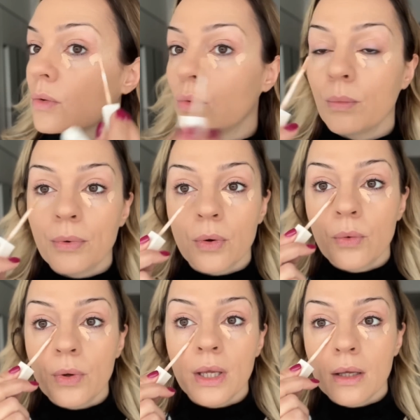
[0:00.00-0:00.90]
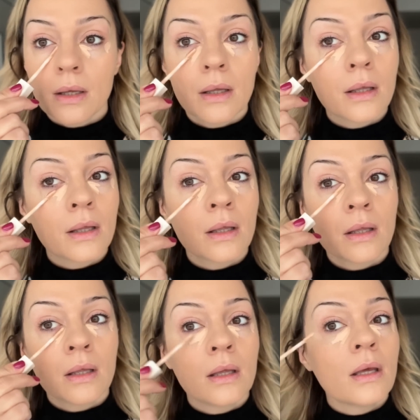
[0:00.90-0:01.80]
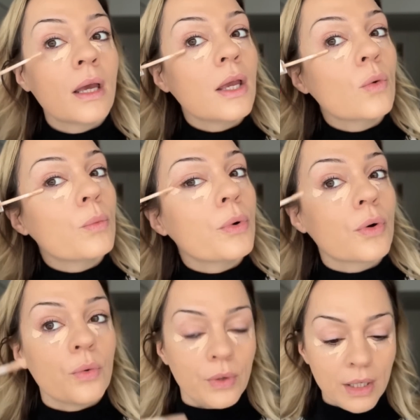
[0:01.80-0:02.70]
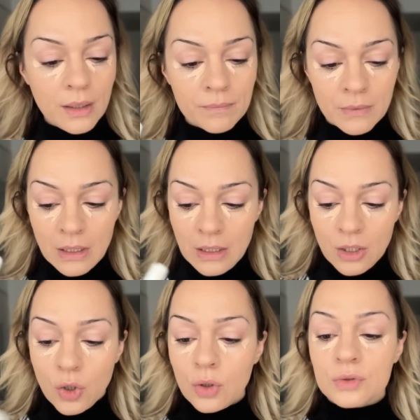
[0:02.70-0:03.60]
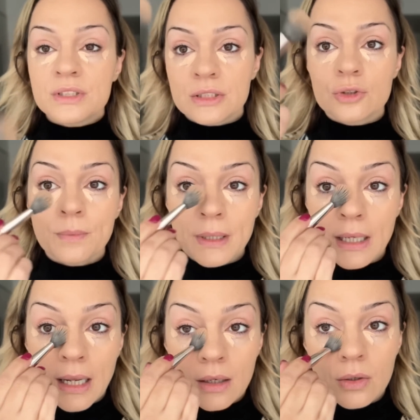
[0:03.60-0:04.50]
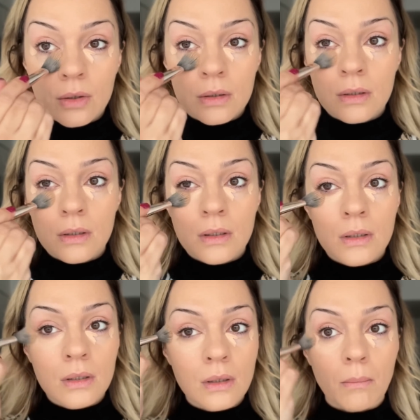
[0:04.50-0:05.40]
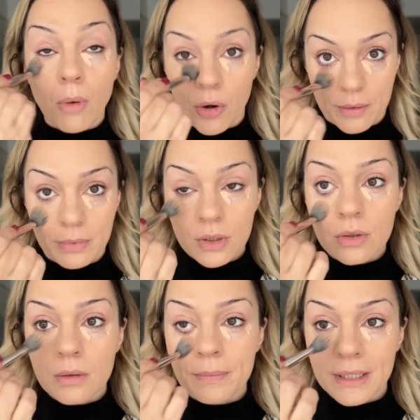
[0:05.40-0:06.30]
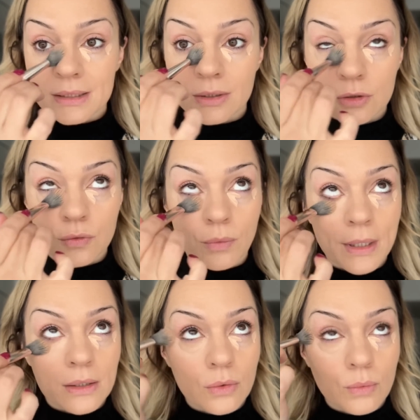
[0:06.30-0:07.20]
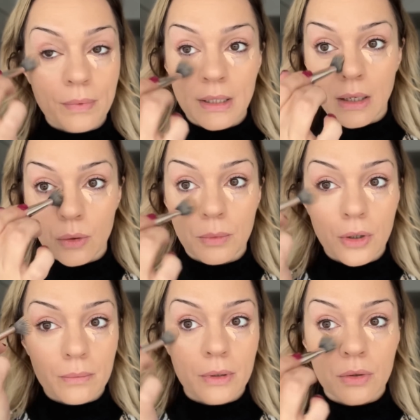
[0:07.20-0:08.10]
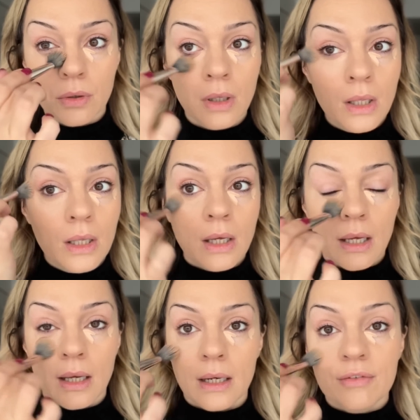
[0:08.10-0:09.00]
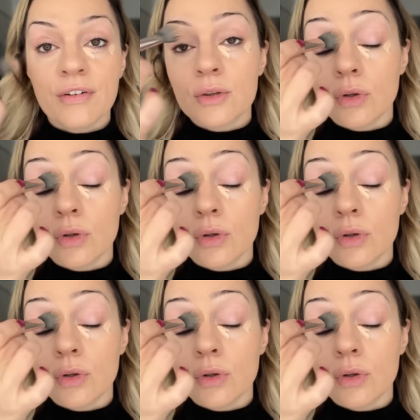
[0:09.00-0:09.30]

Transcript: un po' qui e un po' qui, con lo stesso pennello morbido, perché se sfumate con un pennello morbido eh, l'effetto